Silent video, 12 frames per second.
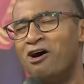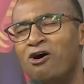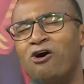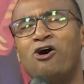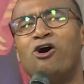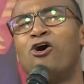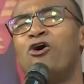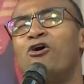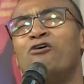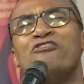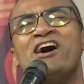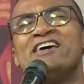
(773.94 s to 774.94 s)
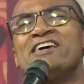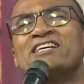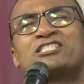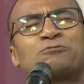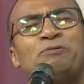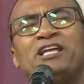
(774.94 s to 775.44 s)
Oh, vem
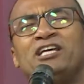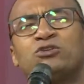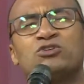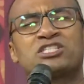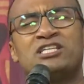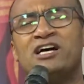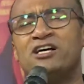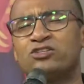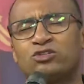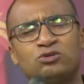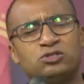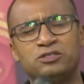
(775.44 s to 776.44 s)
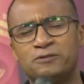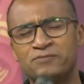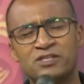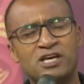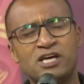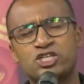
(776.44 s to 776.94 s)
Espírito Santo.
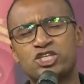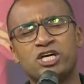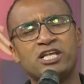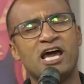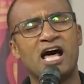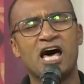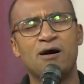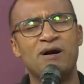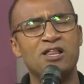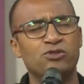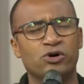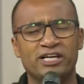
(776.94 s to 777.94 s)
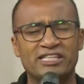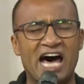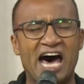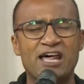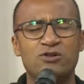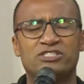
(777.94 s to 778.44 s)
Xiria Labandori,
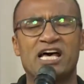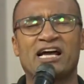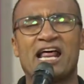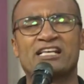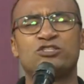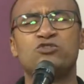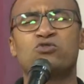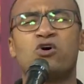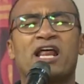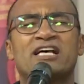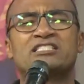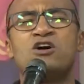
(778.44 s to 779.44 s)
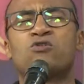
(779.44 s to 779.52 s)
dá-nos a graça um coração